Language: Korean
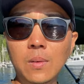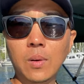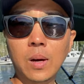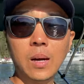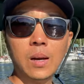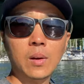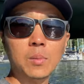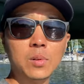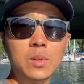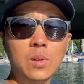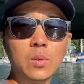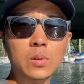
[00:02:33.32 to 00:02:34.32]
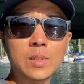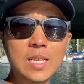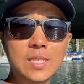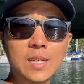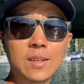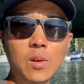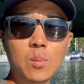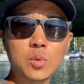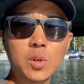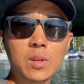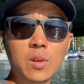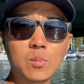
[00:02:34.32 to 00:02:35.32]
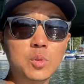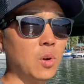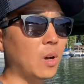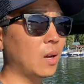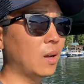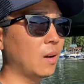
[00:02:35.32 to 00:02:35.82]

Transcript: 와 여러분 오늘 날씨가 너무 좋아요 너무 좋아